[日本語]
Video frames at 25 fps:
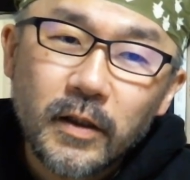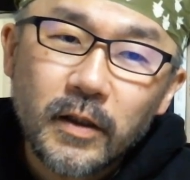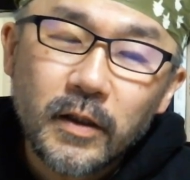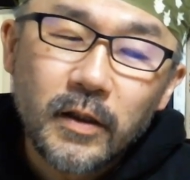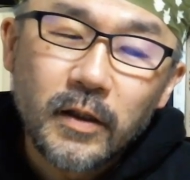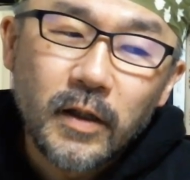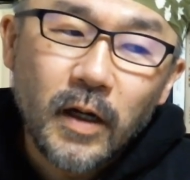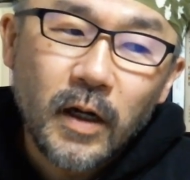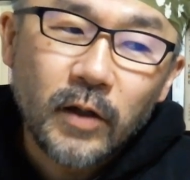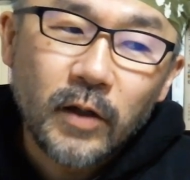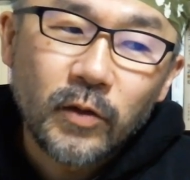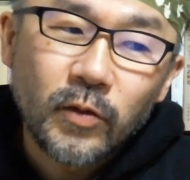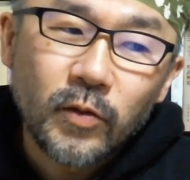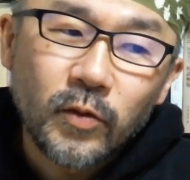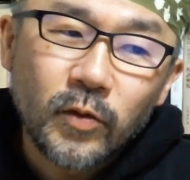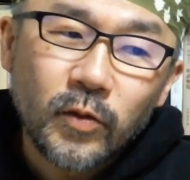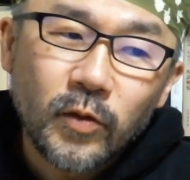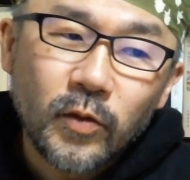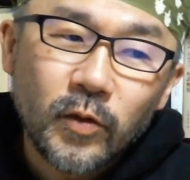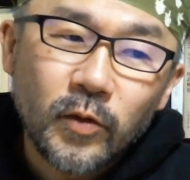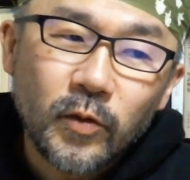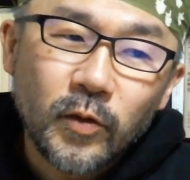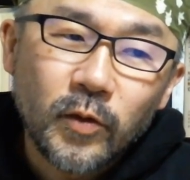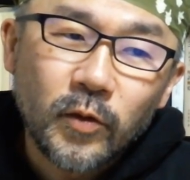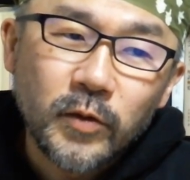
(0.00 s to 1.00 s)
あ
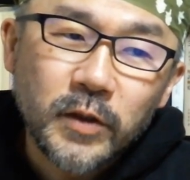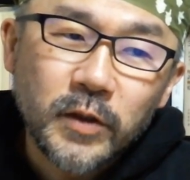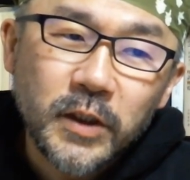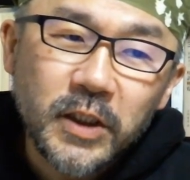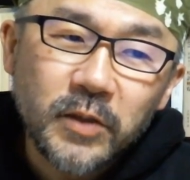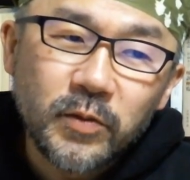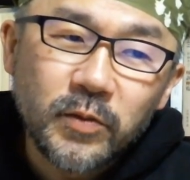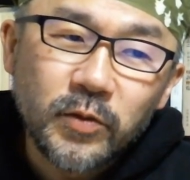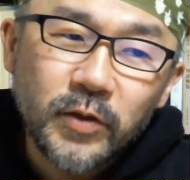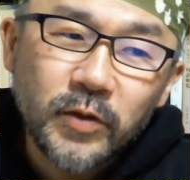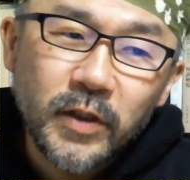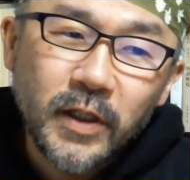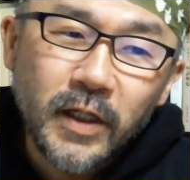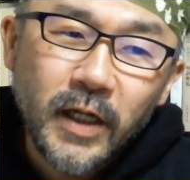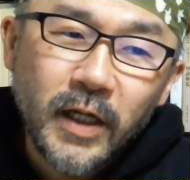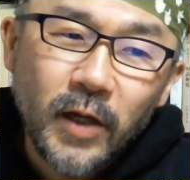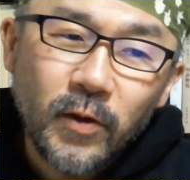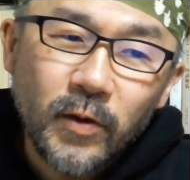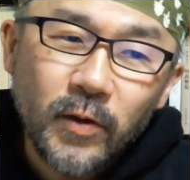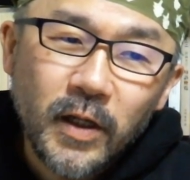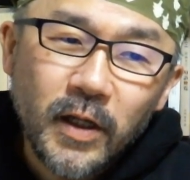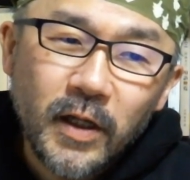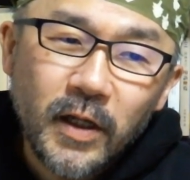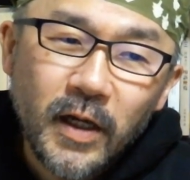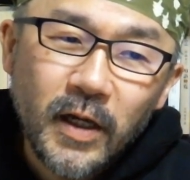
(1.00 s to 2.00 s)
のー、自分以外の
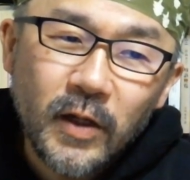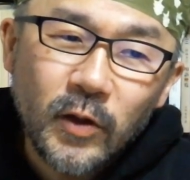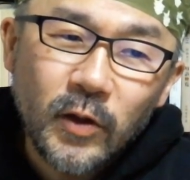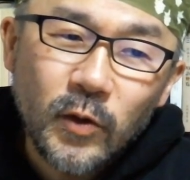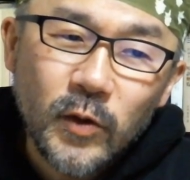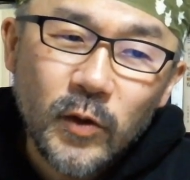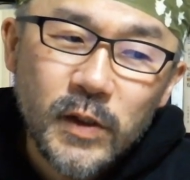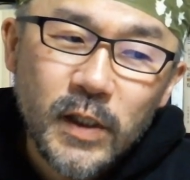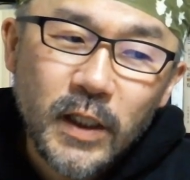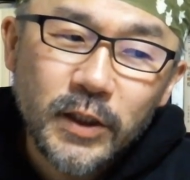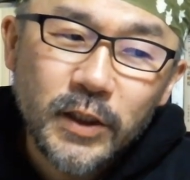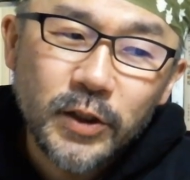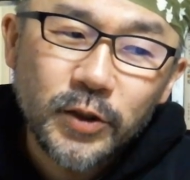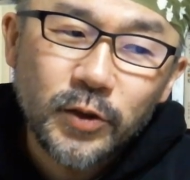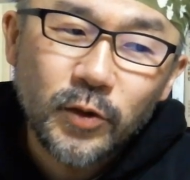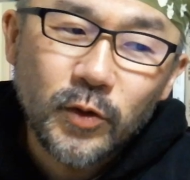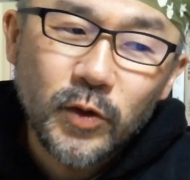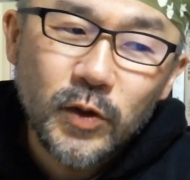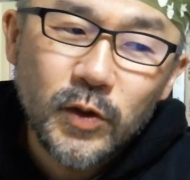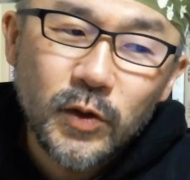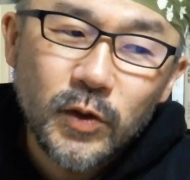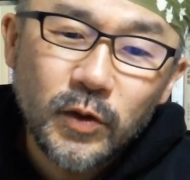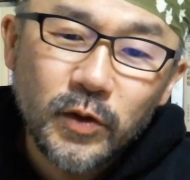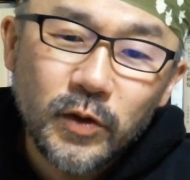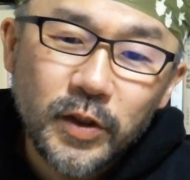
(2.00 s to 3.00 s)
人間と接触
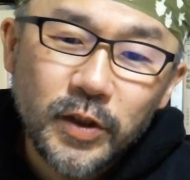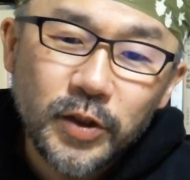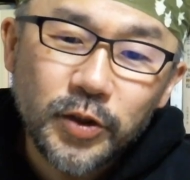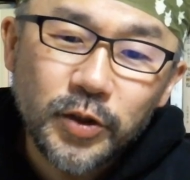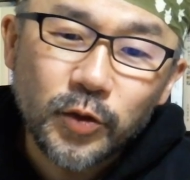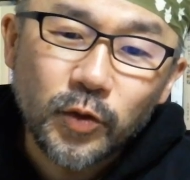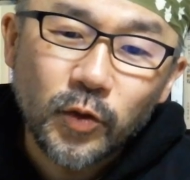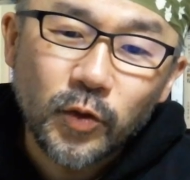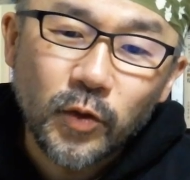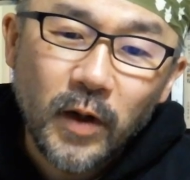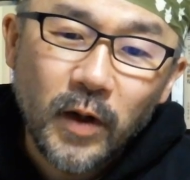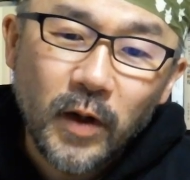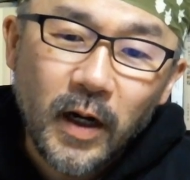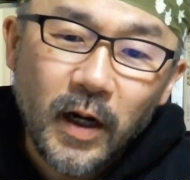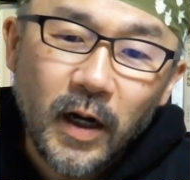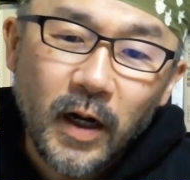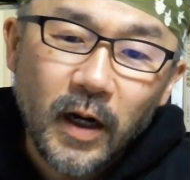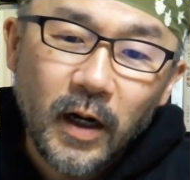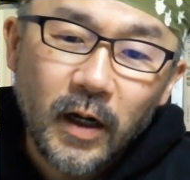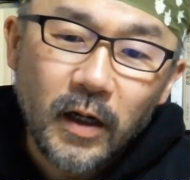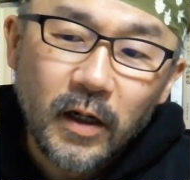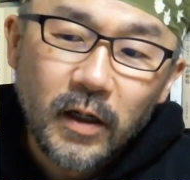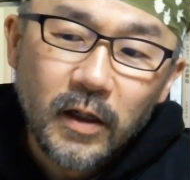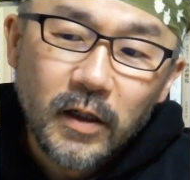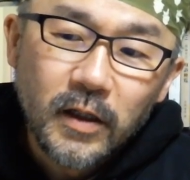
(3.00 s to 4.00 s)
する以上
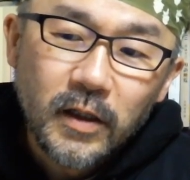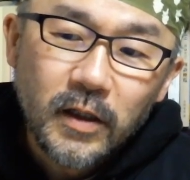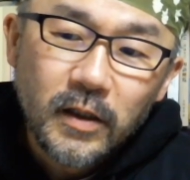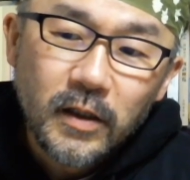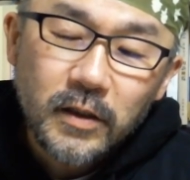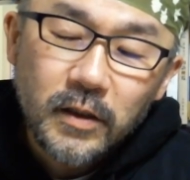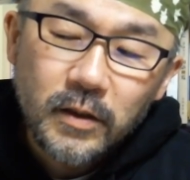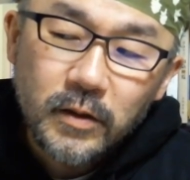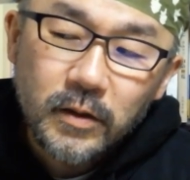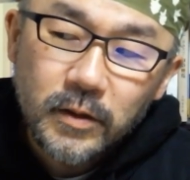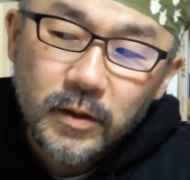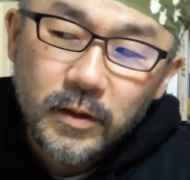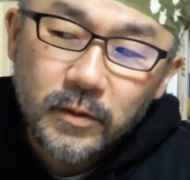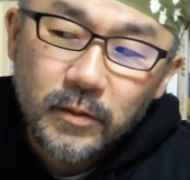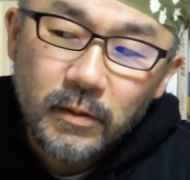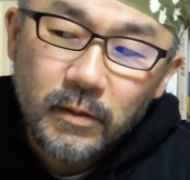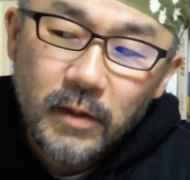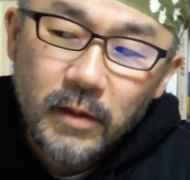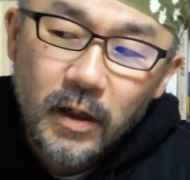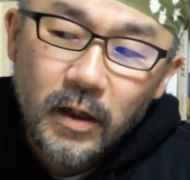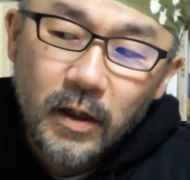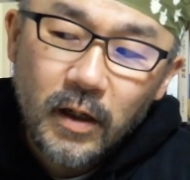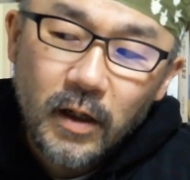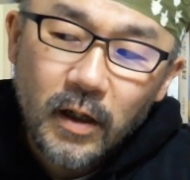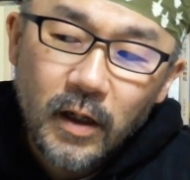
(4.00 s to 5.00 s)
は、
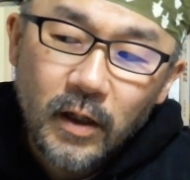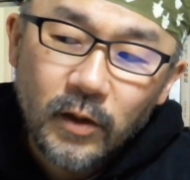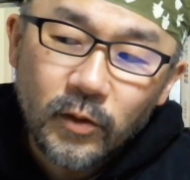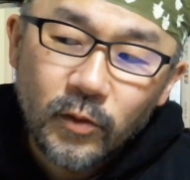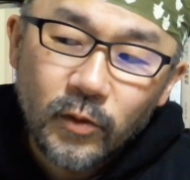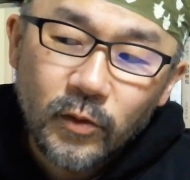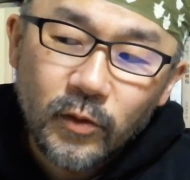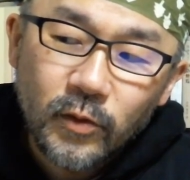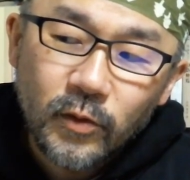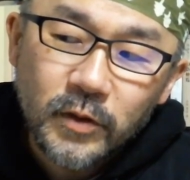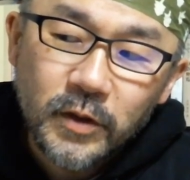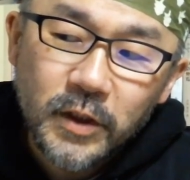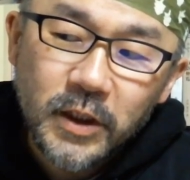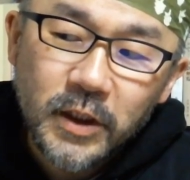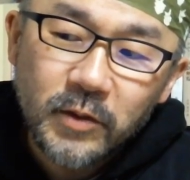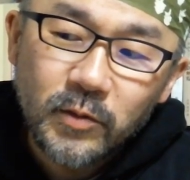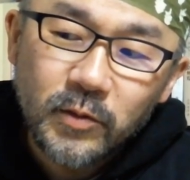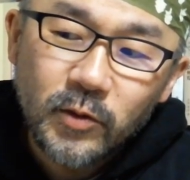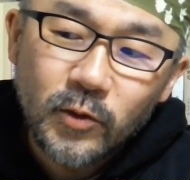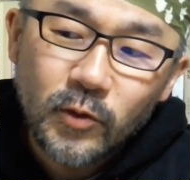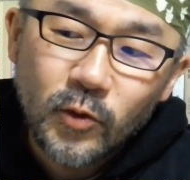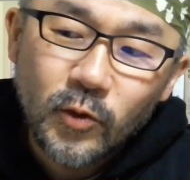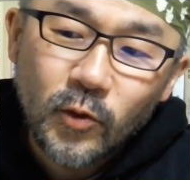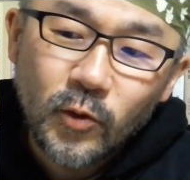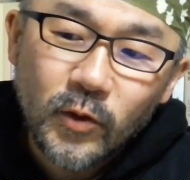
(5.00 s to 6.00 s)
まあ、あの、自
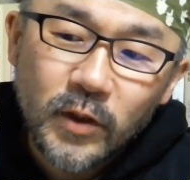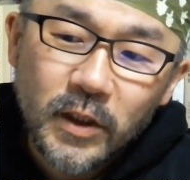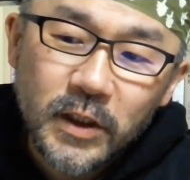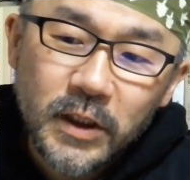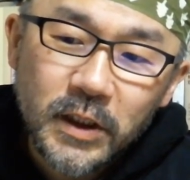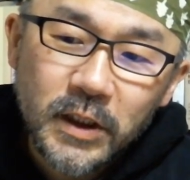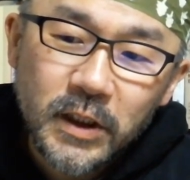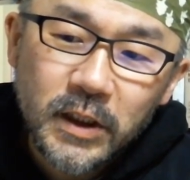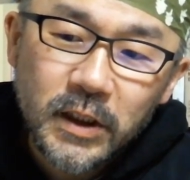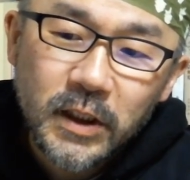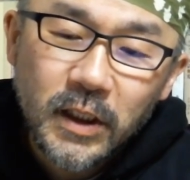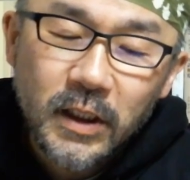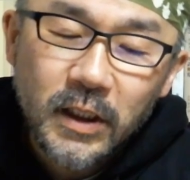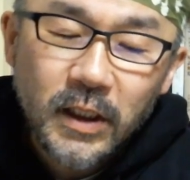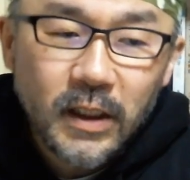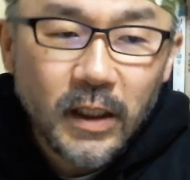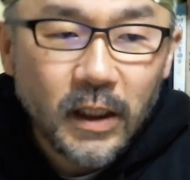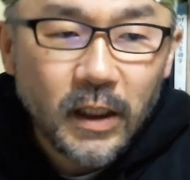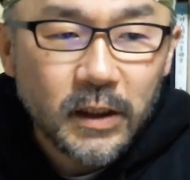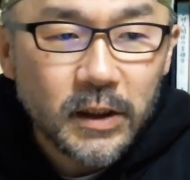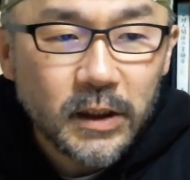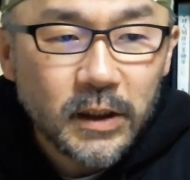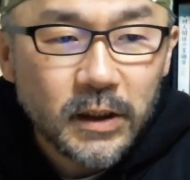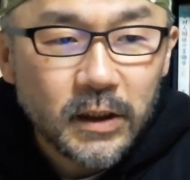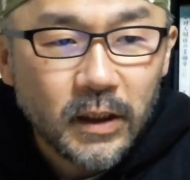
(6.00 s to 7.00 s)
分と同じ
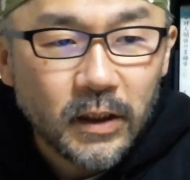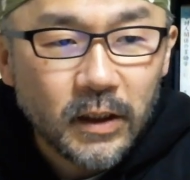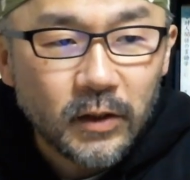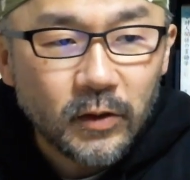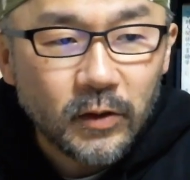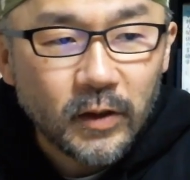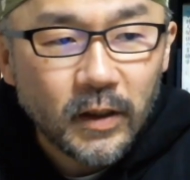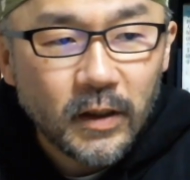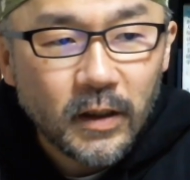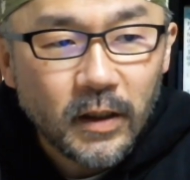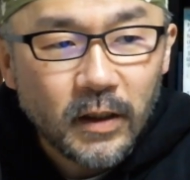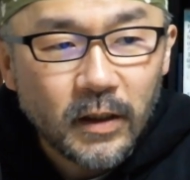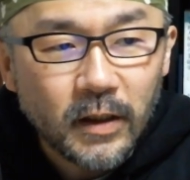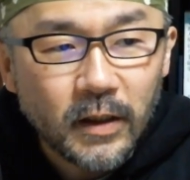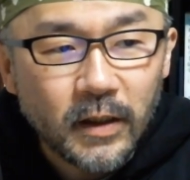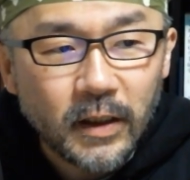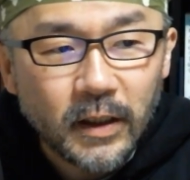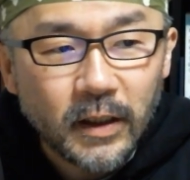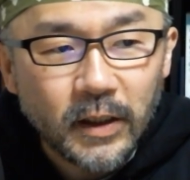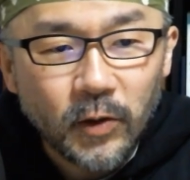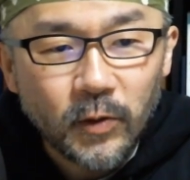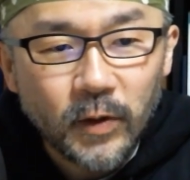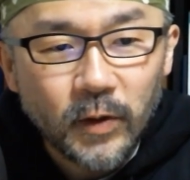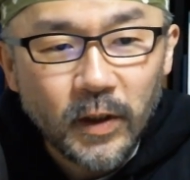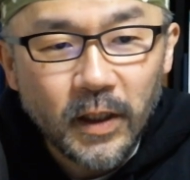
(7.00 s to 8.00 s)
価値観、考え
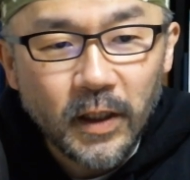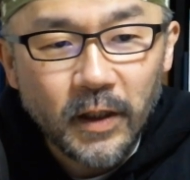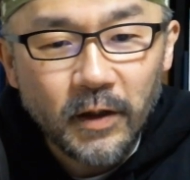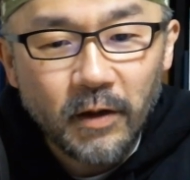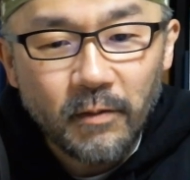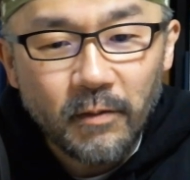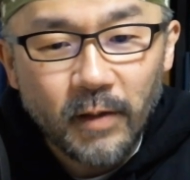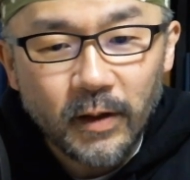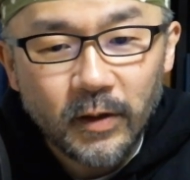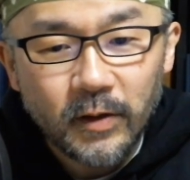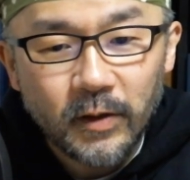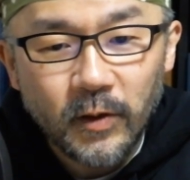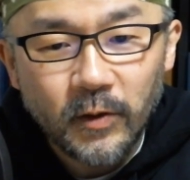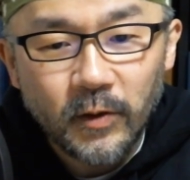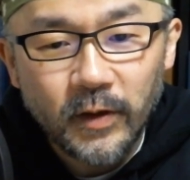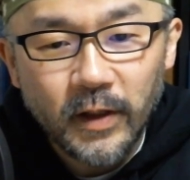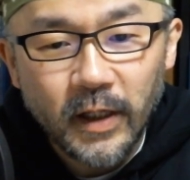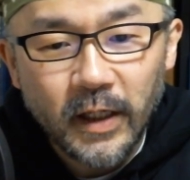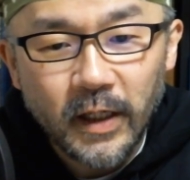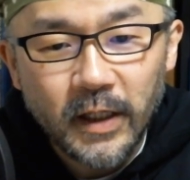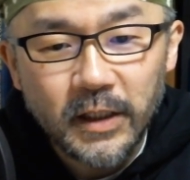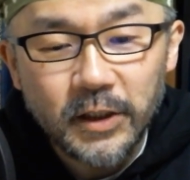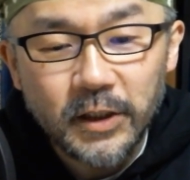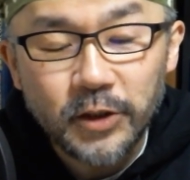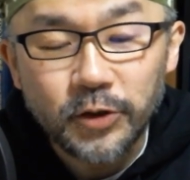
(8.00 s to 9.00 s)
方の人間は全くいな
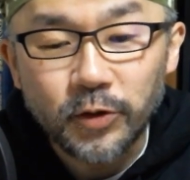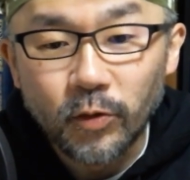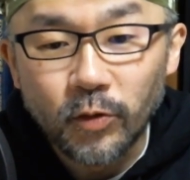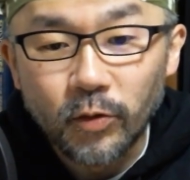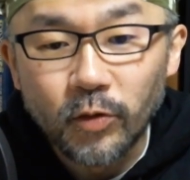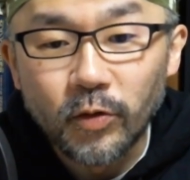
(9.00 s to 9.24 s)
い以上、